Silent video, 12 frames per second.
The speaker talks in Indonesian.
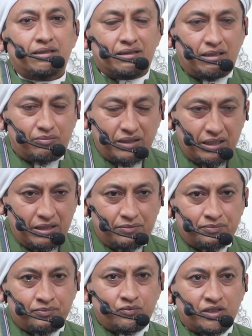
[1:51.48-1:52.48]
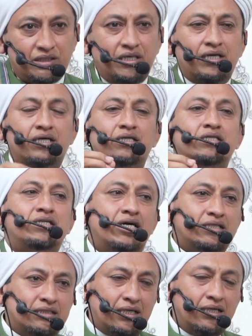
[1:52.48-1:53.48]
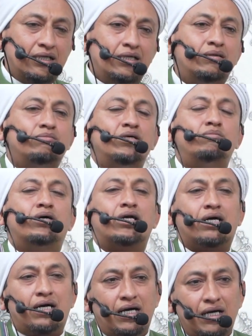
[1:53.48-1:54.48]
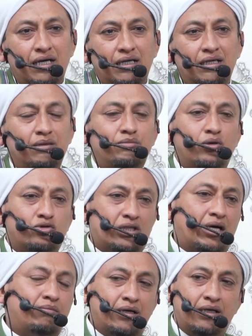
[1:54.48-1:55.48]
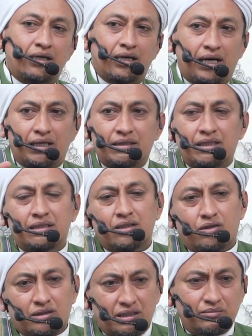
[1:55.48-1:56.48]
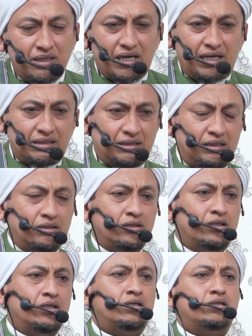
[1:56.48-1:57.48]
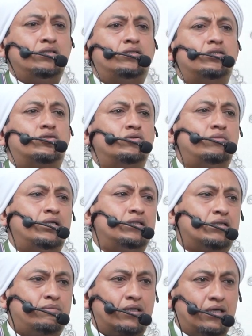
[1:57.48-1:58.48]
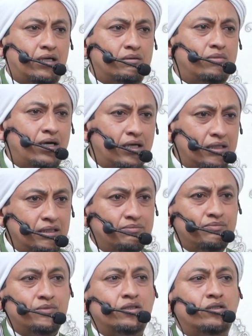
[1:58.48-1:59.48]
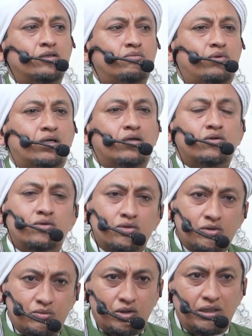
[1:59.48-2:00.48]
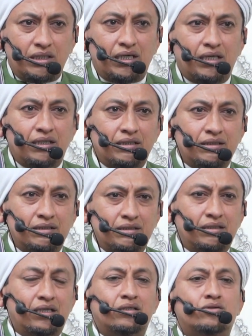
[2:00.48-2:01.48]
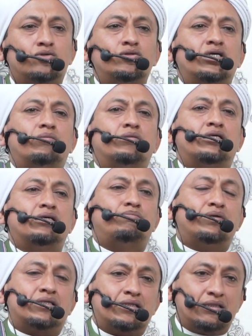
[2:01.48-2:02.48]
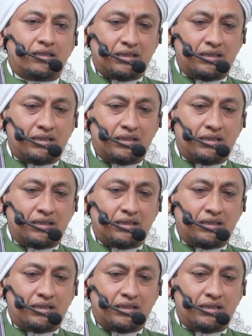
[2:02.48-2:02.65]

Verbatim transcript: Tapi dengan ijazah lebih berkah, lebih utama. Anda di kota Bekasi, di situ banyak para habaib, para guru mulia yang sudah mendapatkan